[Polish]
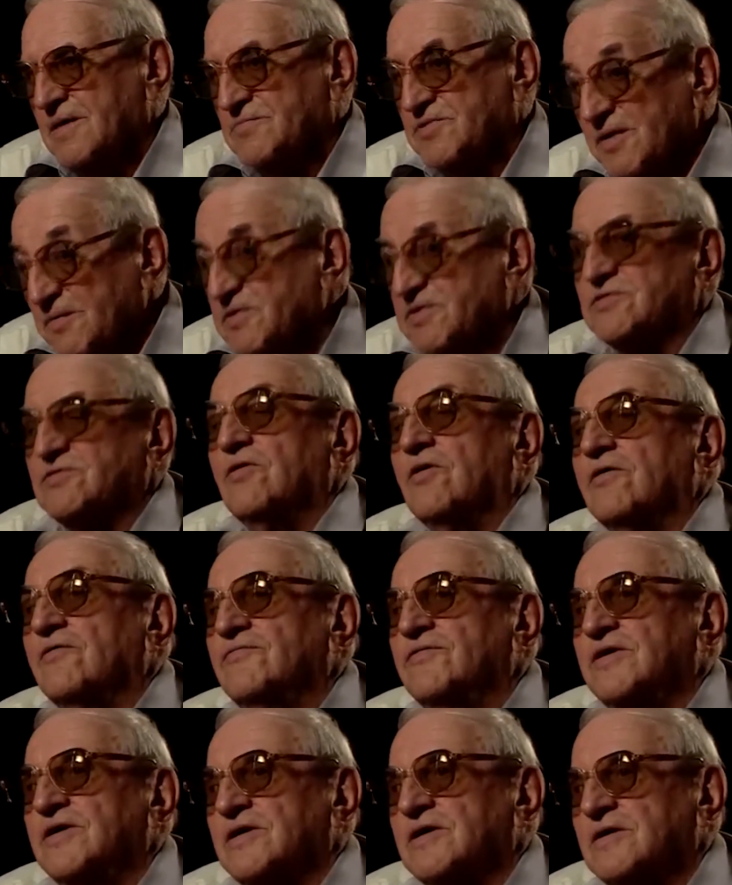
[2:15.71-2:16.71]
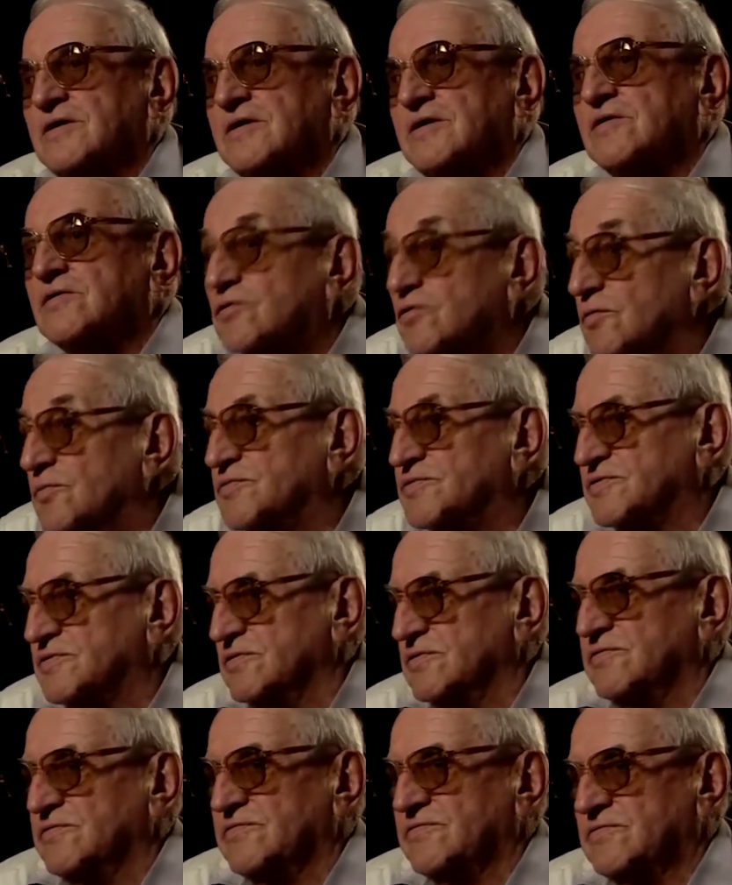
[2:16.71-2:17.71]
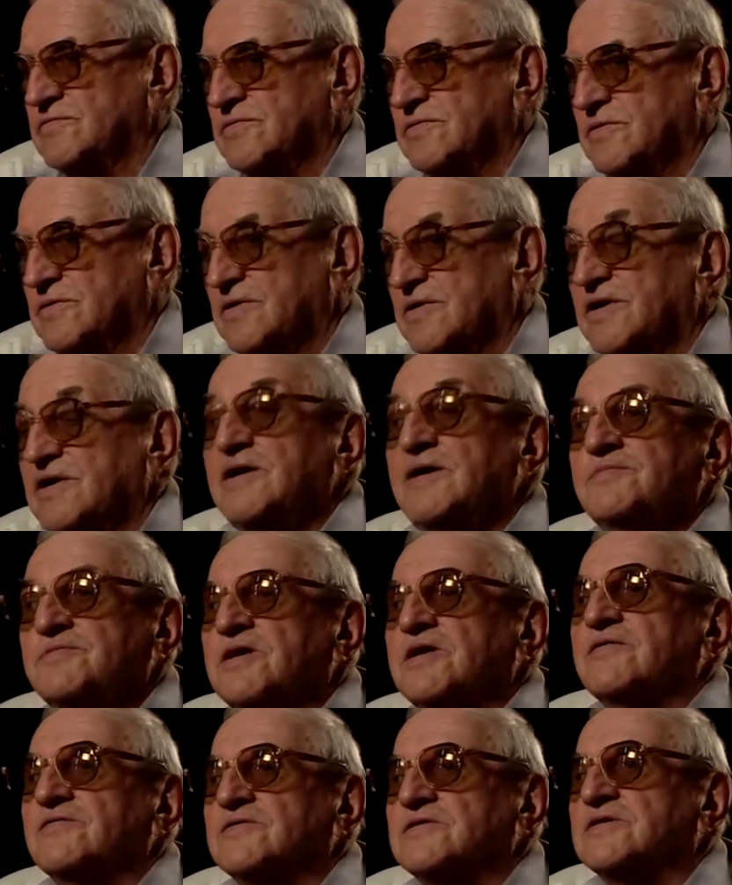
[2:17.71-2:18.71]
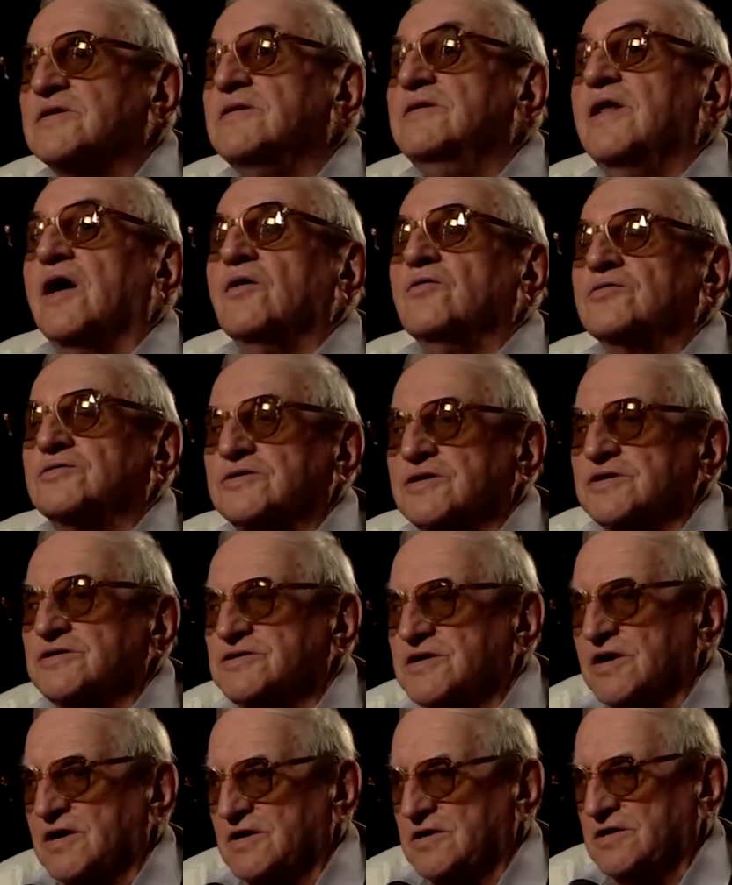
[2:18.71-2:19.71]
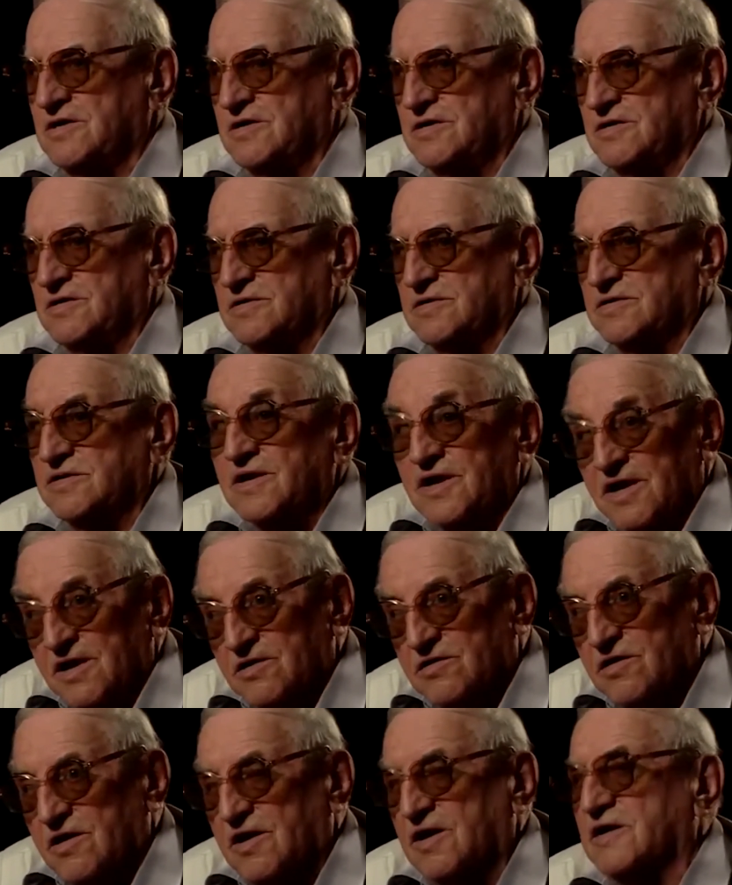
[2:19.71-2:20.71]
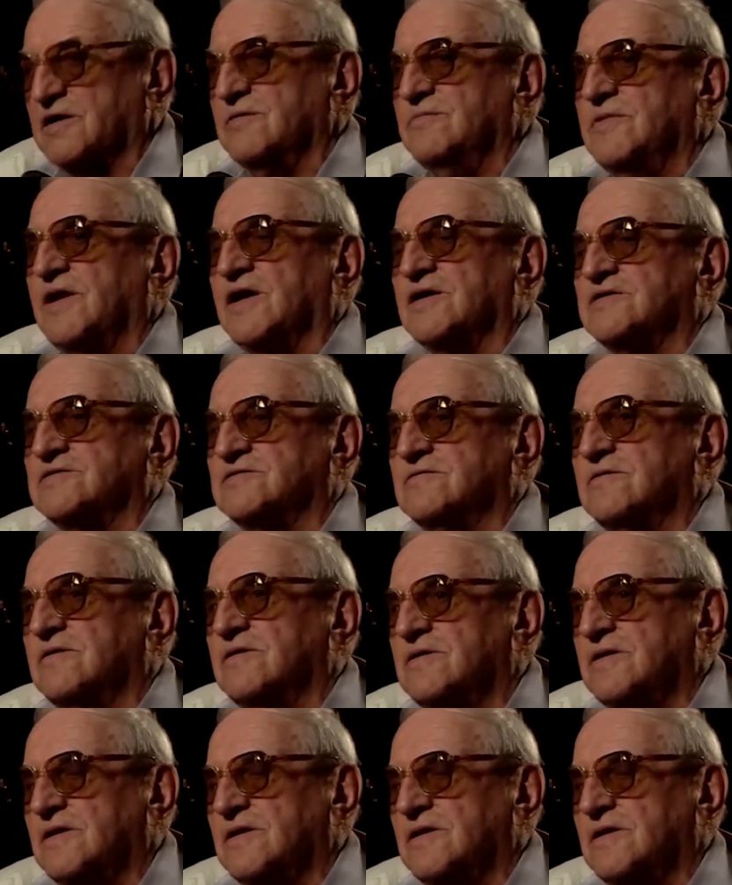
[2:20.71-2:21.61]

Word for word: przemysłowych, kupców i przede wszystkim nauczycieli, dyrektora gimnazjum.